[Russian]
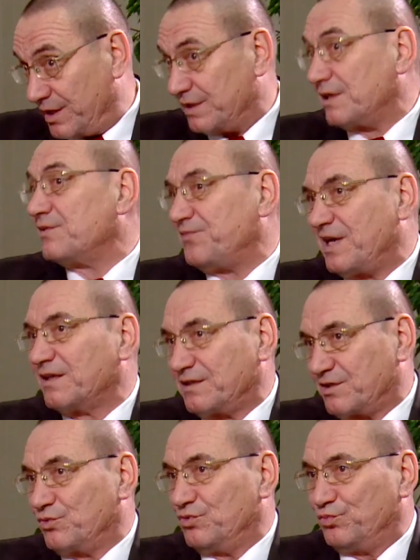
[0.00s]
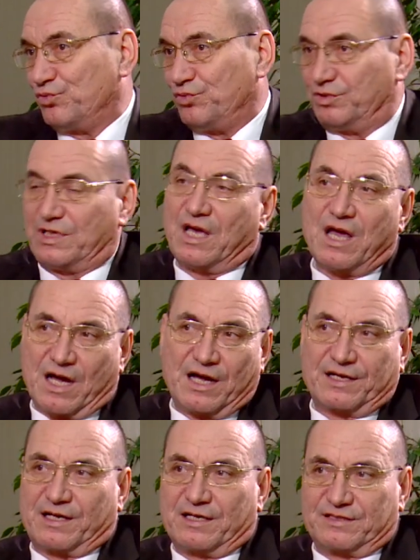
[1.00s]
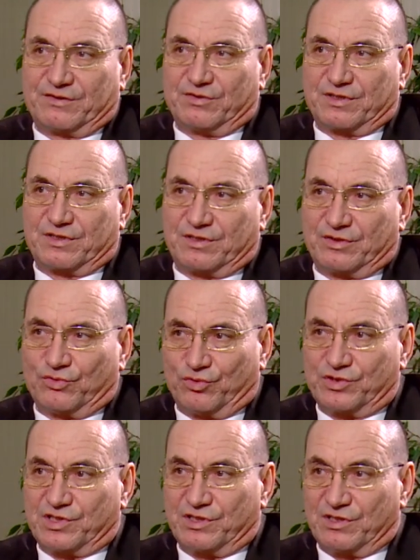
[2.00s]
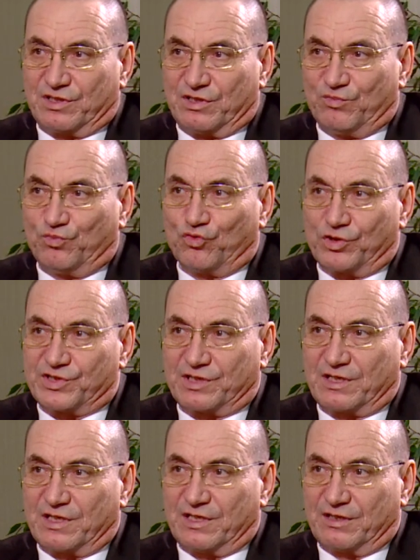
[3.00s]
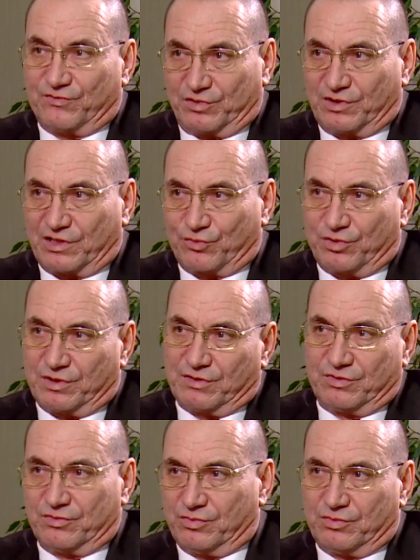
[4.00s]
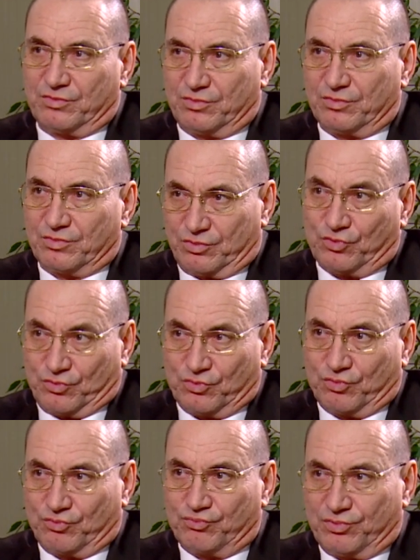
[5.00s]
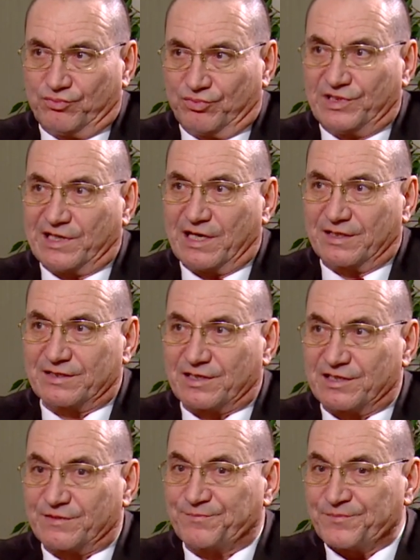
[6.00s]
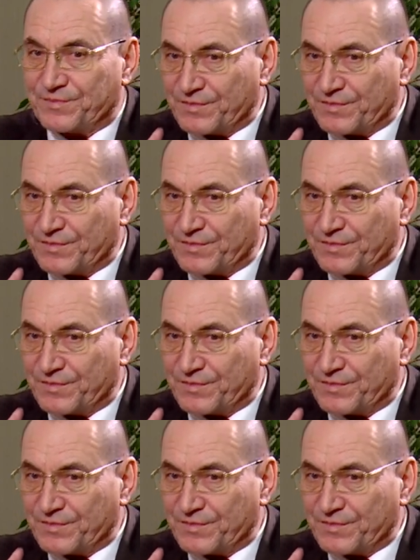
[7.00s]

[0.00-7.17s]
И этот фактор, он будет оказывать э, очень мощное вот такое ну, влияние, скажем.